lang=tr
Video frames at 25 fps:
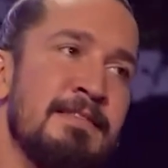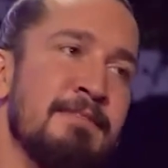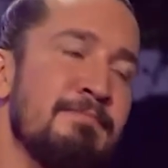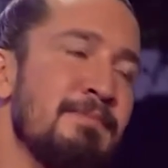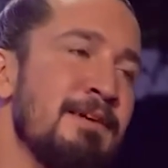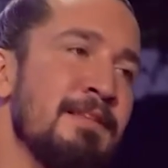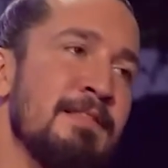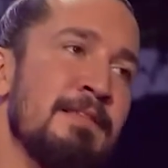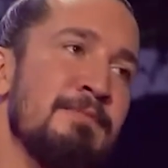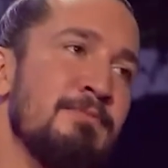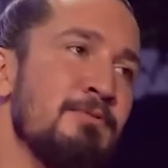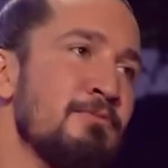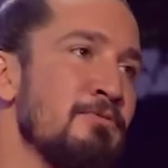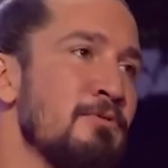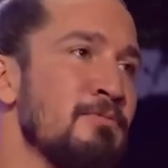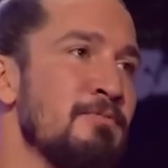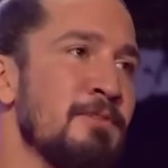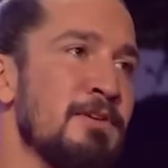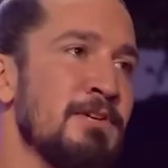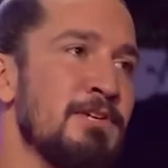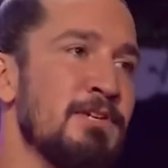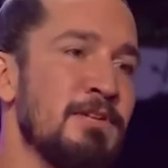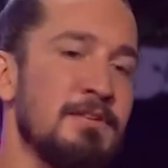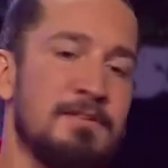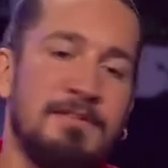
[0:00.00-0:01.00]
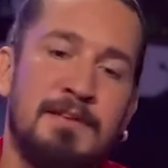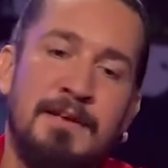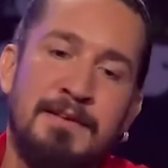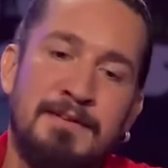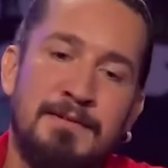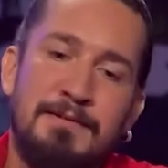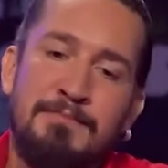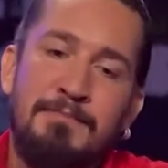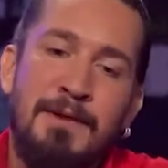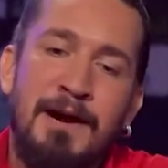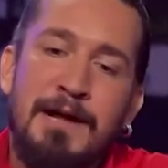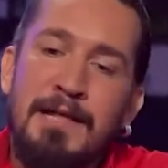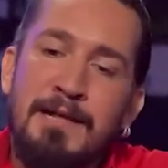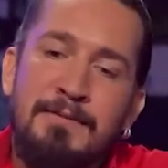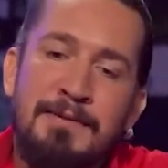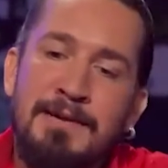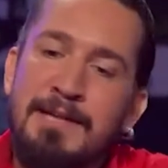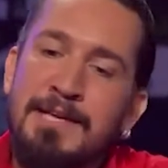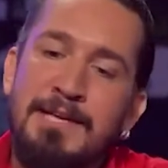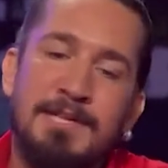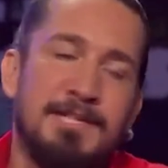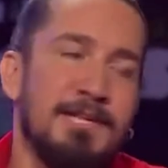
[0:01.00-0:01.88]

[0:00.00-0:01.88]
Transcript: ben de bilmiyorum ne işe yarıyor. Bağlama ne işe